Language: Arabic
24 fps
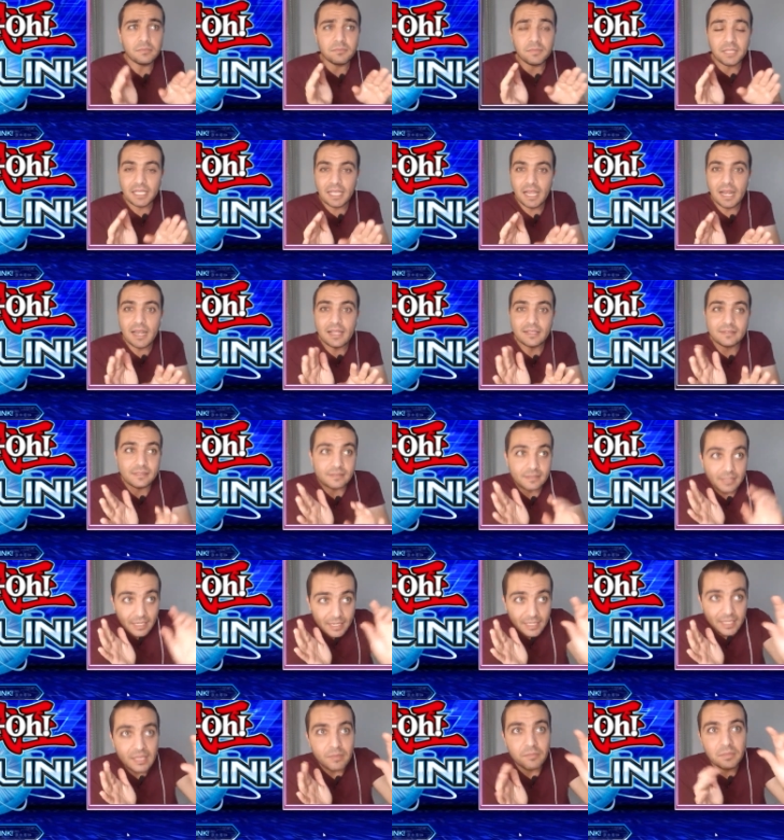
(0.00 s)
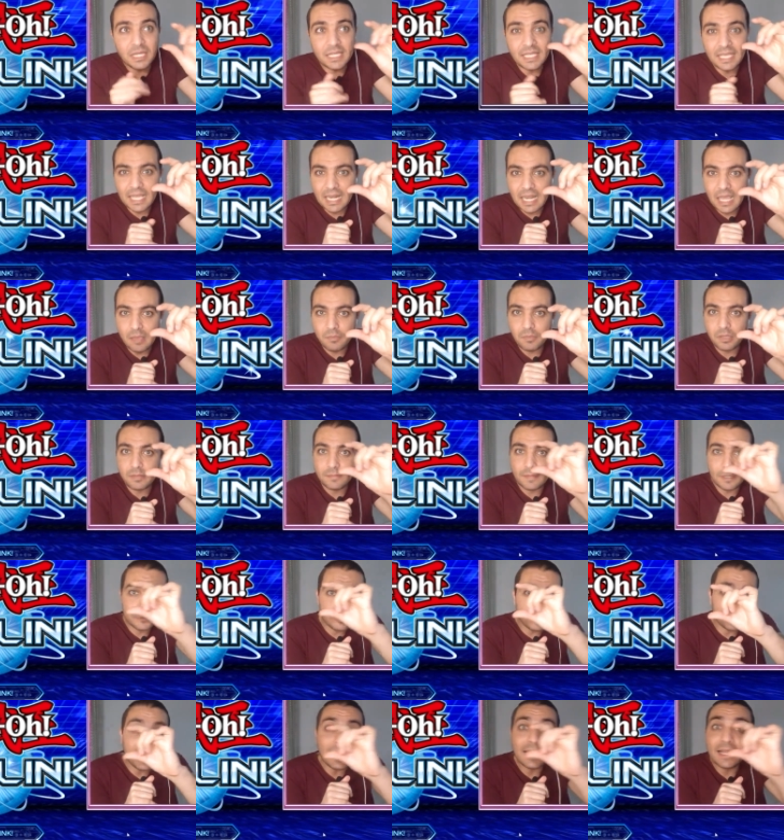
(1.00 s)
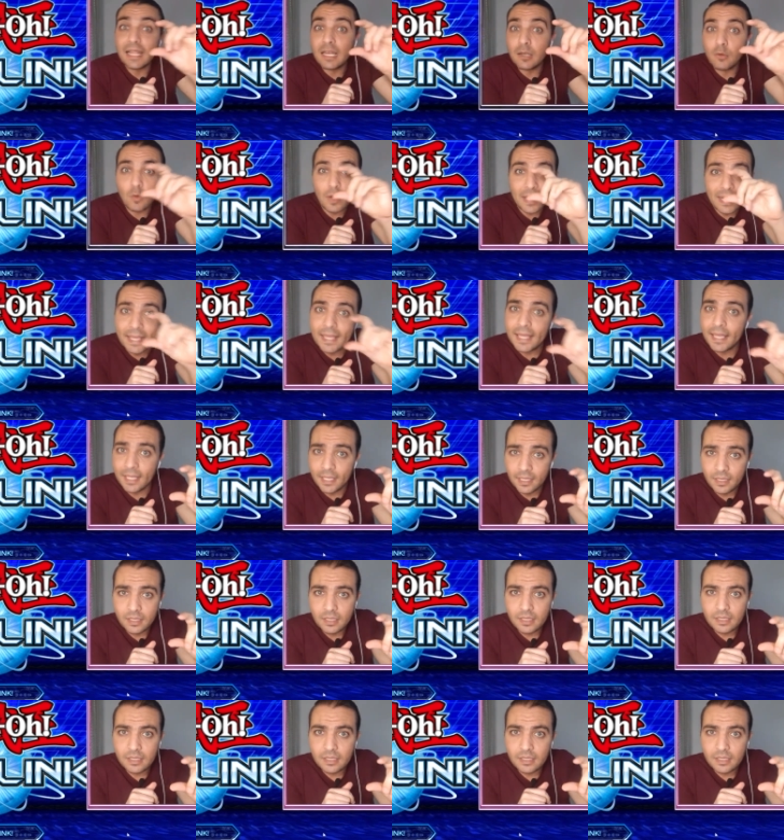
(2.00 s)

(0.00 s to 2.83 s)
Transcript: من خلالك تترجم الكلام اللي مكتوب على الورقه